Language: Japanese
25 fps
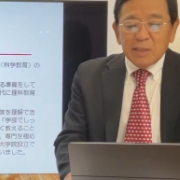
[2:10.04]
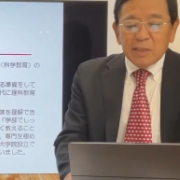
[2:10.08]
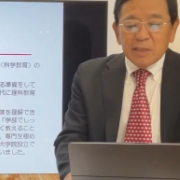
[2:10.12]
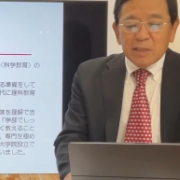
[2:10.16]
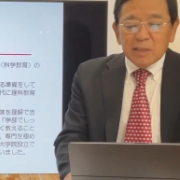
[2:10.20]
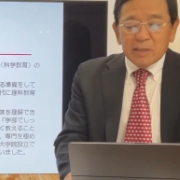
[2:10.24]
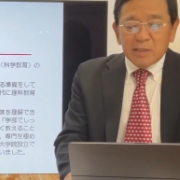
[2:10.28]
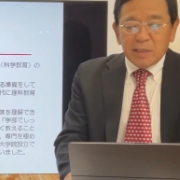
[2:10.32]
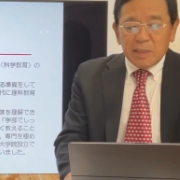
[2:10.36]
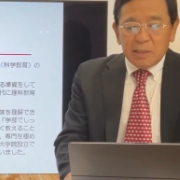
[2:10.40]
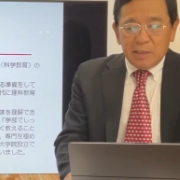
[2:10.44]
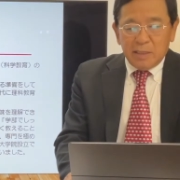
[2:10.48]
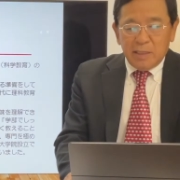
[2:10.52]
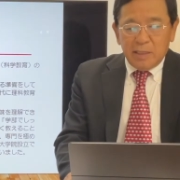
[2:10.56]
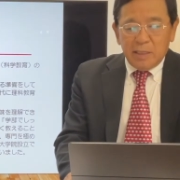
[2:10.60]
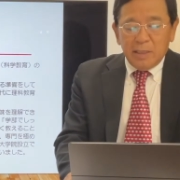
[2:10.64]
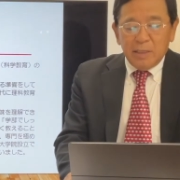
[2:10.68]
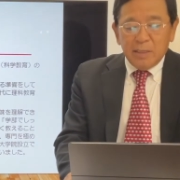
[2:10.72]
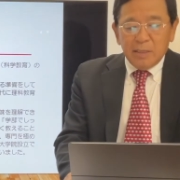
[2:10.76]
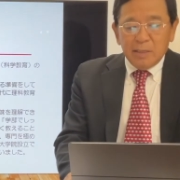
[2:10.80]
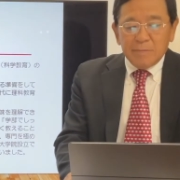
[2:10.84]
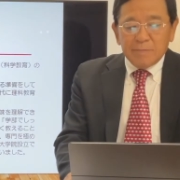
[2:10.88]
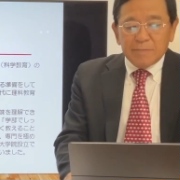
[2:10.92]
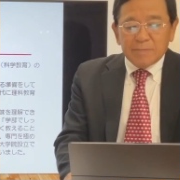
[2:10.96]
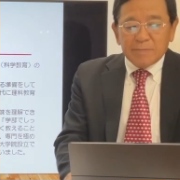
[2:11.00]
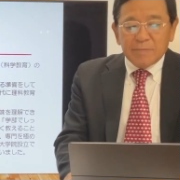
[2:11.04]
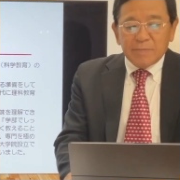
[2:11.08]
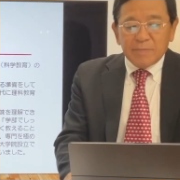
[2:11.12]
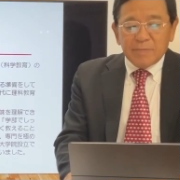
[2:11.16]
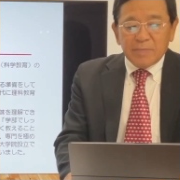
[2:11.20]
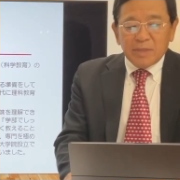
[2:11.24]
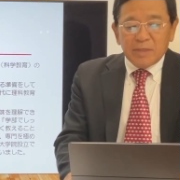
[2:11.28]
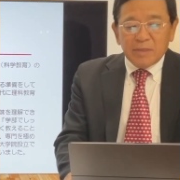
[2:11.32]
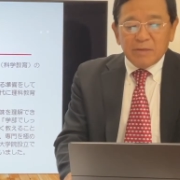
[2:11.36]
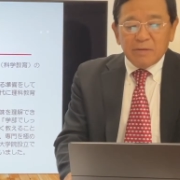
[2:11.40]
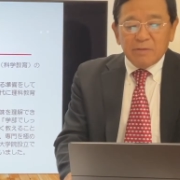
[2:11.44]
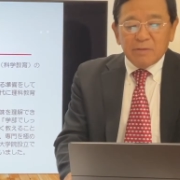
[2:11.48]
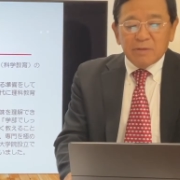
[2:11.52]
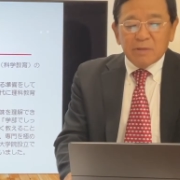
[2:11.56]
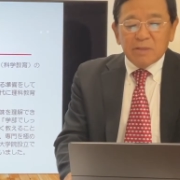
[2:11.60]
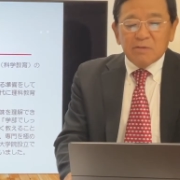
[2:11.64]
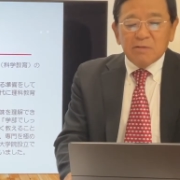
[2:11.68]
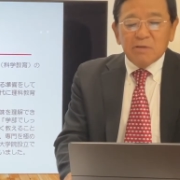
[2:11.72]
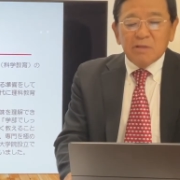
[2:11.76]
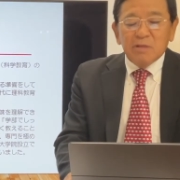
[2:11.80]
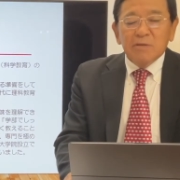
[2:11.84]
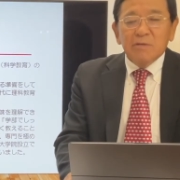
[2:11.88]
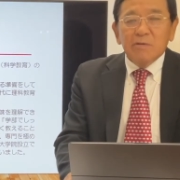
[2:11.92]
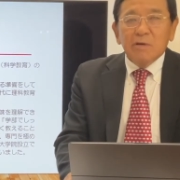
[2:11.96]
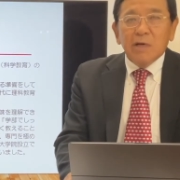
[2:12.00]
さて
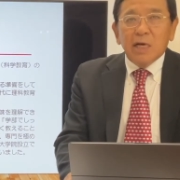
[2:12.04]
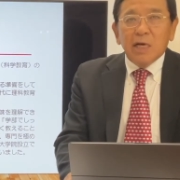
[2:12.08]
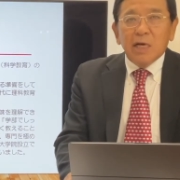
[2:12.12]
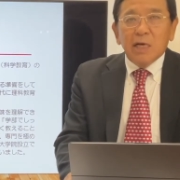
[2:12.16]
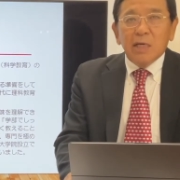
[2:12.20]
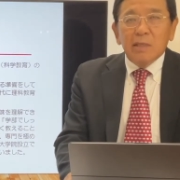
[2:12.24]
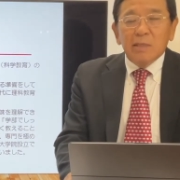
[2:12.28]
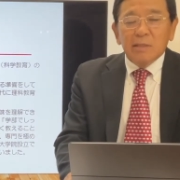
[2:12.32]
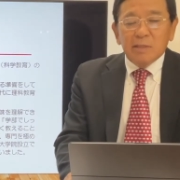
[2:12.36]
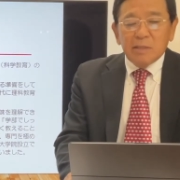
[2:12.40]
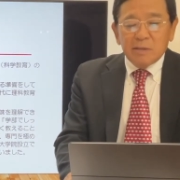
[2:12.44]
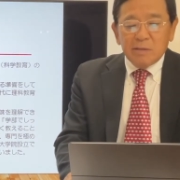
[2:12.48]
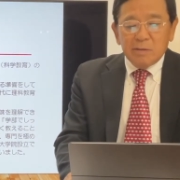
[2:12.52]
私は